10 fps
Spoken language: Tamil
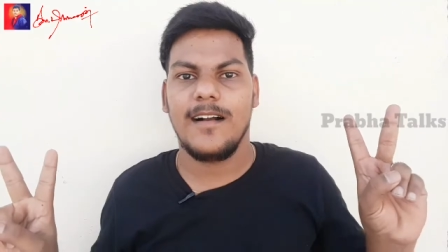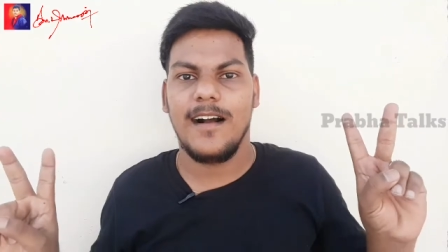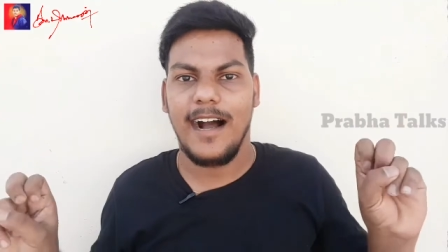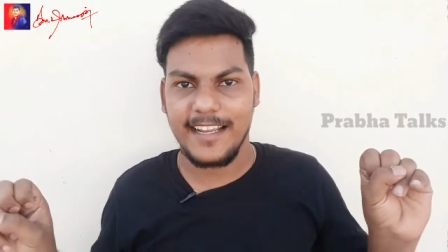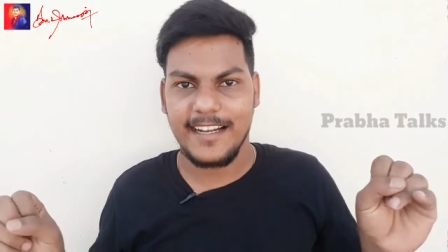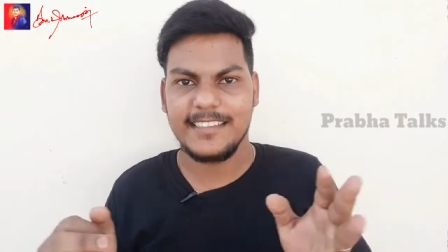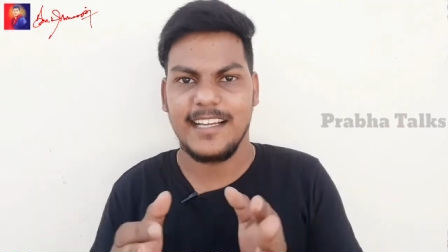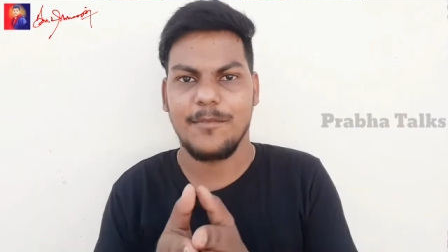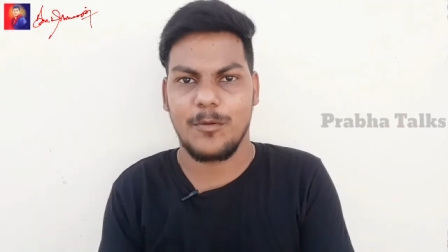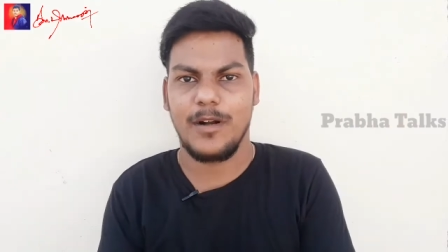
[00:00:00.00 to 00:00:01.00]
ஹாய் காய்ஸ்
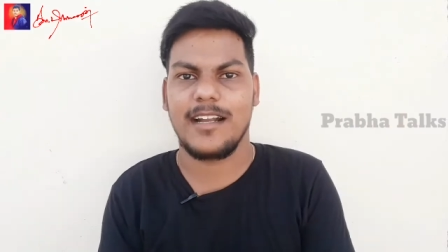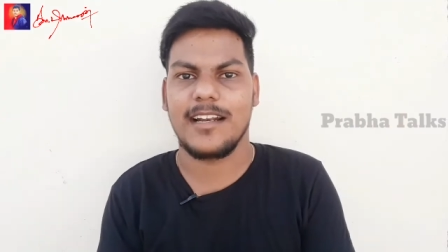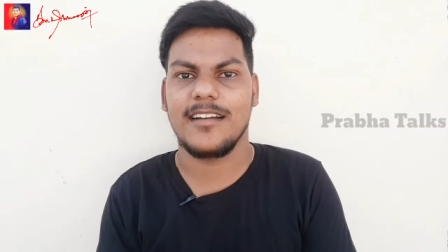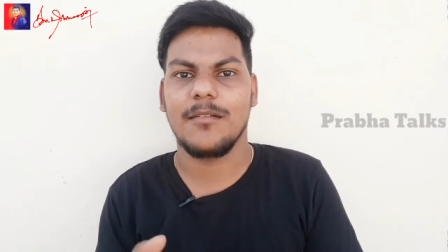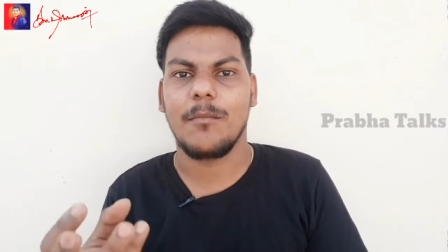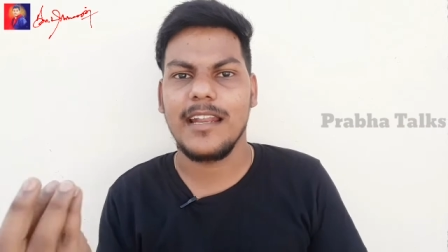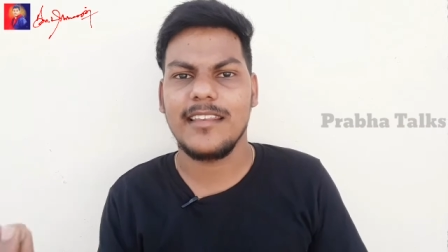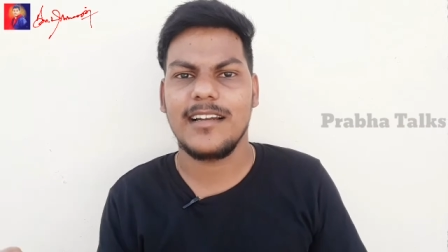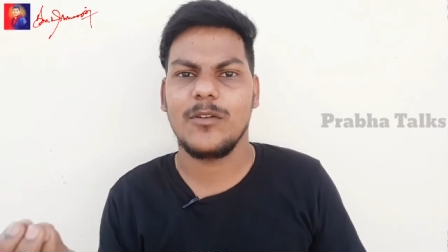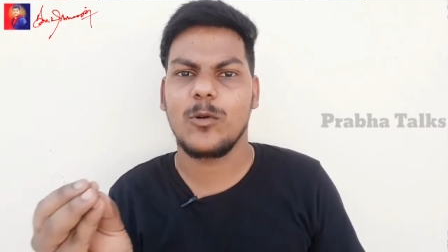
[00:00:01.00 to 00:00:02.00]
சாய் பிரபாகரன்
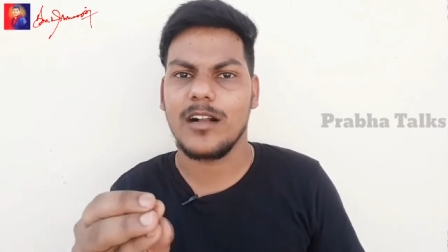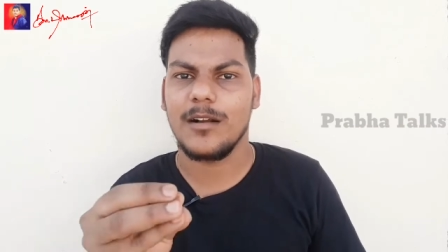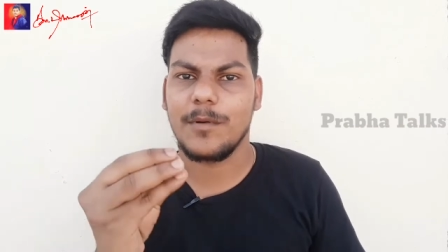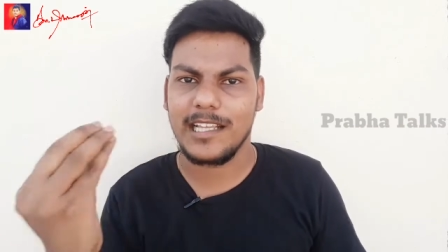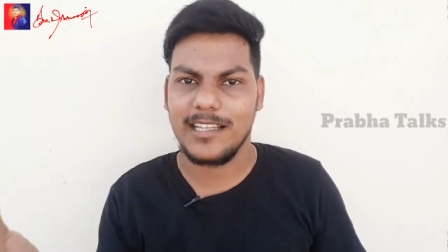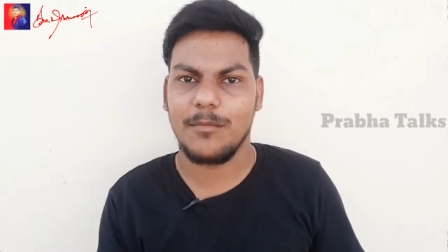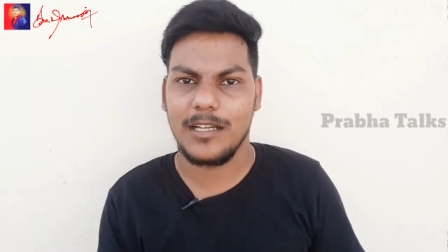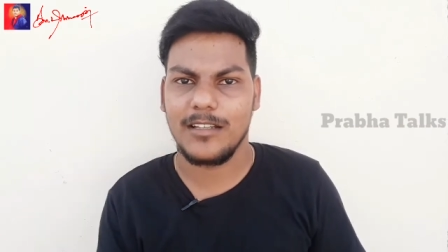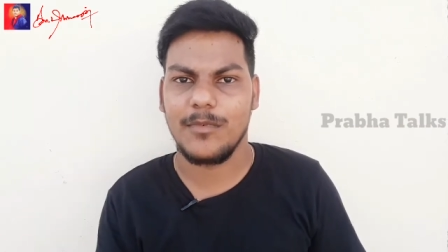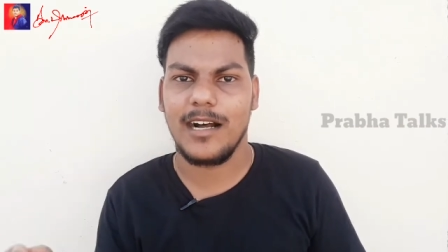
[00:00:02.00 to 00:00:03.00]
மனிதனால் உருவாக்கப்பட்டதான்
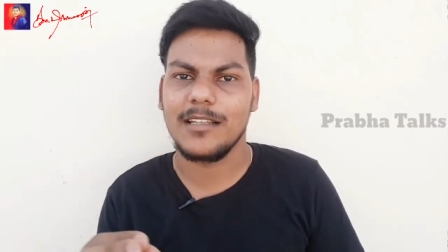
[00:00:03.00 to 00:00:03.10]
மதம்